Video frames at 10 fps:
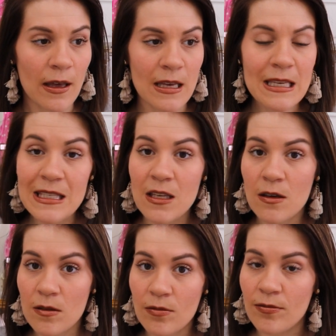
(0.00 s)
Et
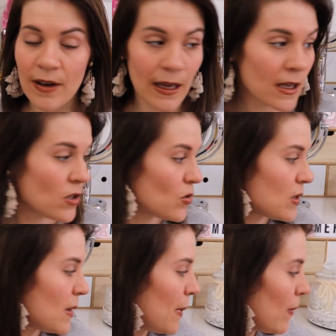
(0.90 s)
c'est vrai, je
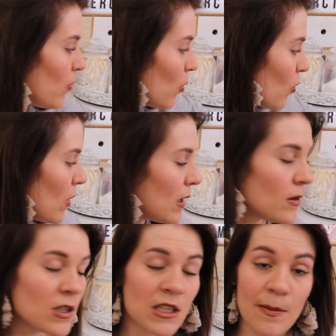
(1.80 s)
sais pas
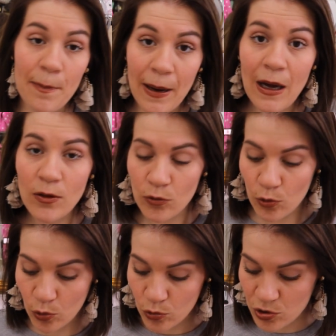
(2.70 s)
pourquoi, j'ai pas
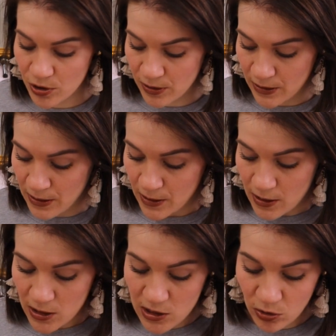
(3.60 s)
de rouge.
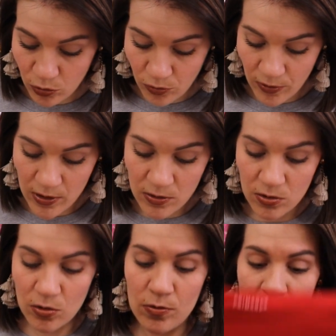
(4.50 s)
Et j'ai trouvé
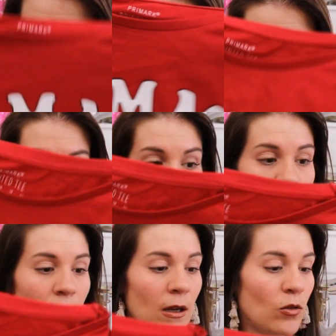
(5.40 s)
celui-ci
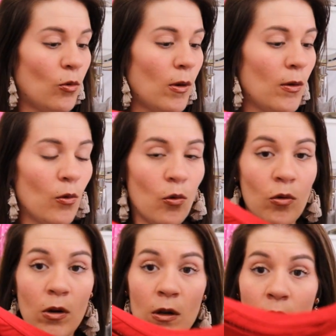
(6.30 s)
toujours à 3 euros.